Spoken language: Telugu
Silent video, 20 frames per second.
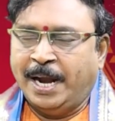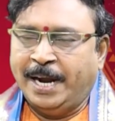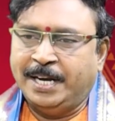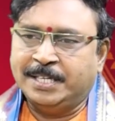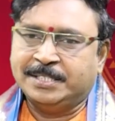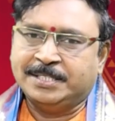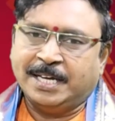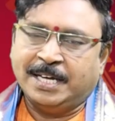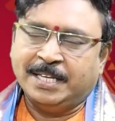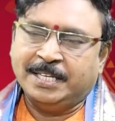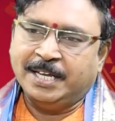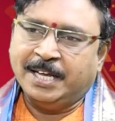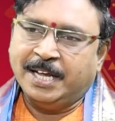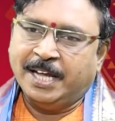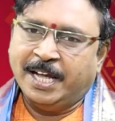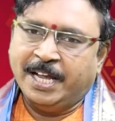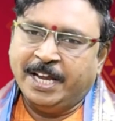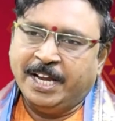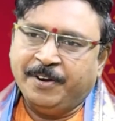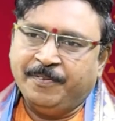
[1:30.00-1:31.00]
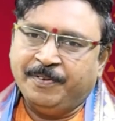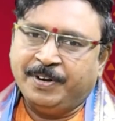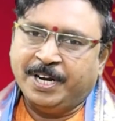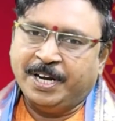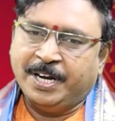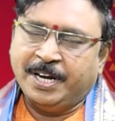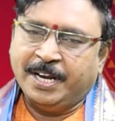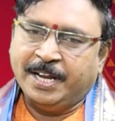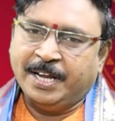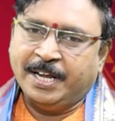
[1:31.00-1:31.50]
అంటే సహజంగా
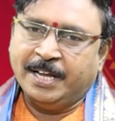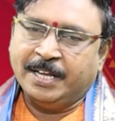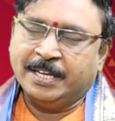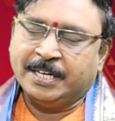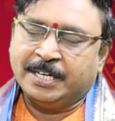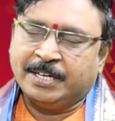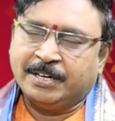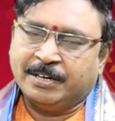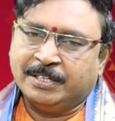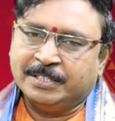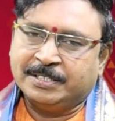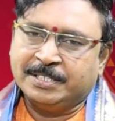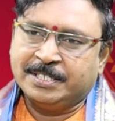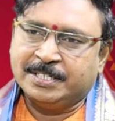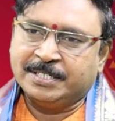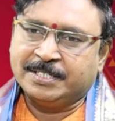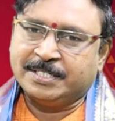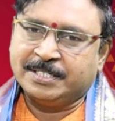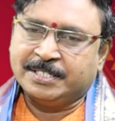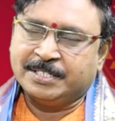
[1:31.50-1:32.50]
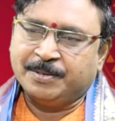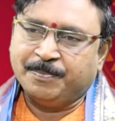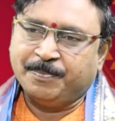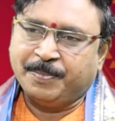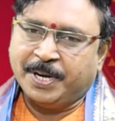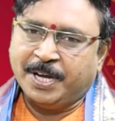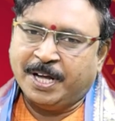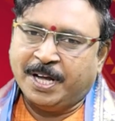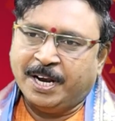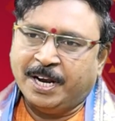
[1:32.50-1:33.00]
ఏమిటంటే ట్రాన్సిట్ సిస్టమ్
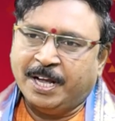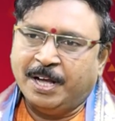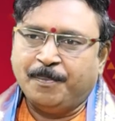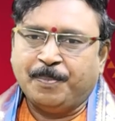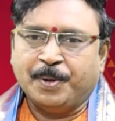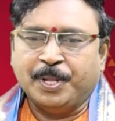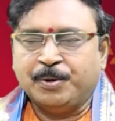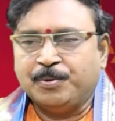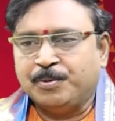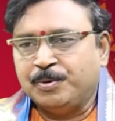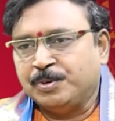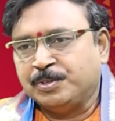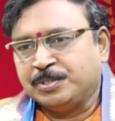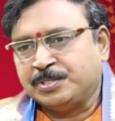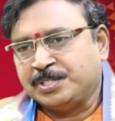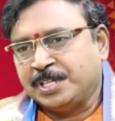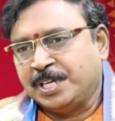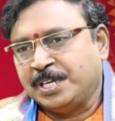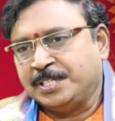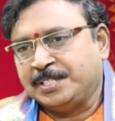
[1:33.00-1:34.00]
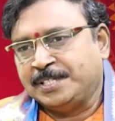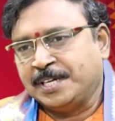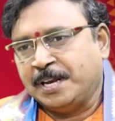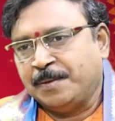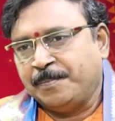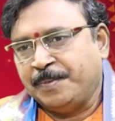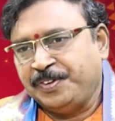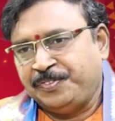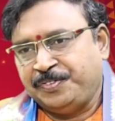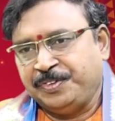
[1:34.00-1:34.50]
ప్రకారంగా పదకొండవ స్థానం చాలా
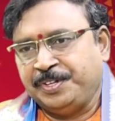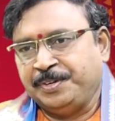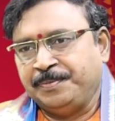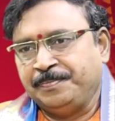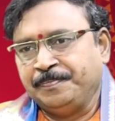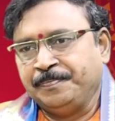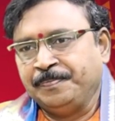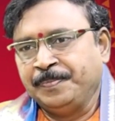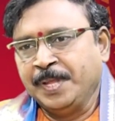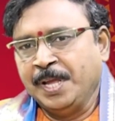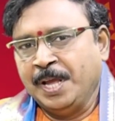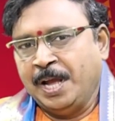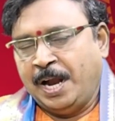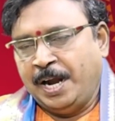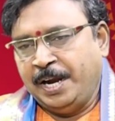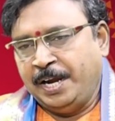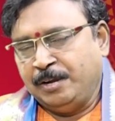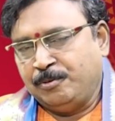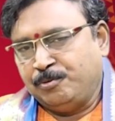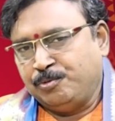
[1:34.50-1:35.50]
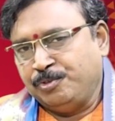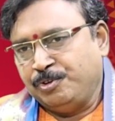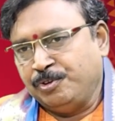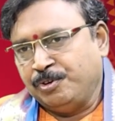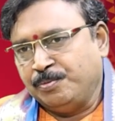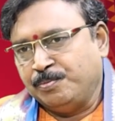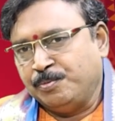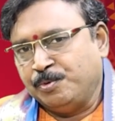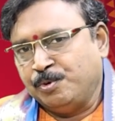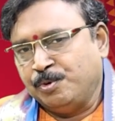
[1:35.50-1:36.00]
మంచిది అంటే
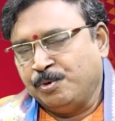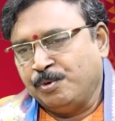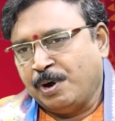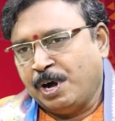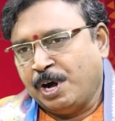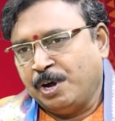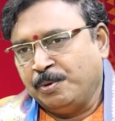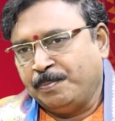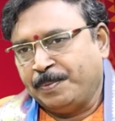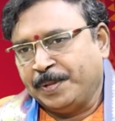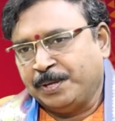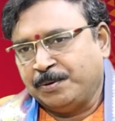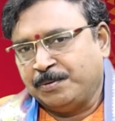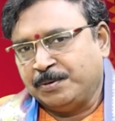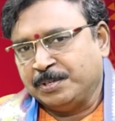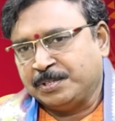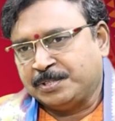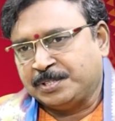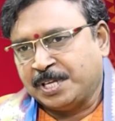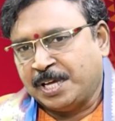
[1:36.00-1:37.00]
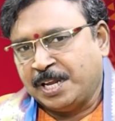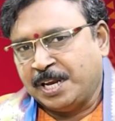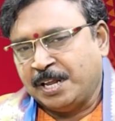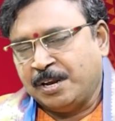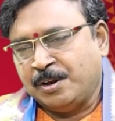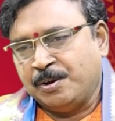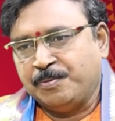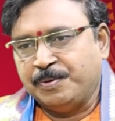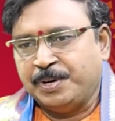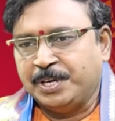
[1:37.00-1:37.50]
కుజుడు మూడు ఆరు పదకొండు
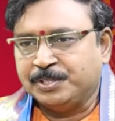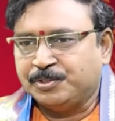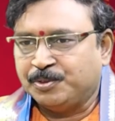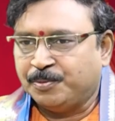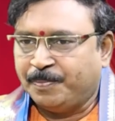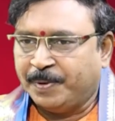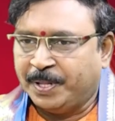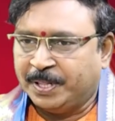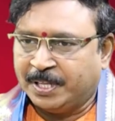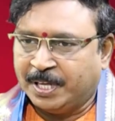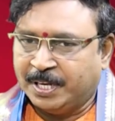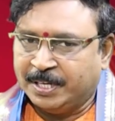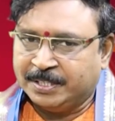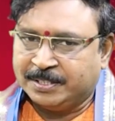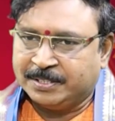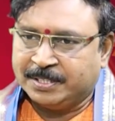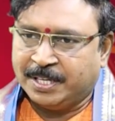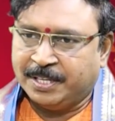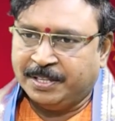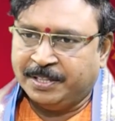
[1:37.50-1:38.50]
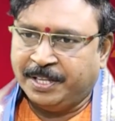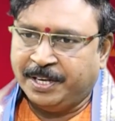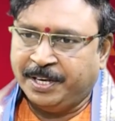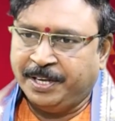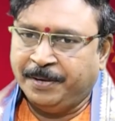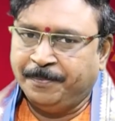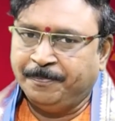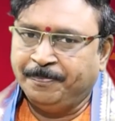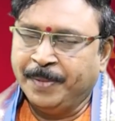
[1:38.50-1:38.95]
స్థానాల్లో ఉంటే సుఫలితాన్ని ఇస్తుందని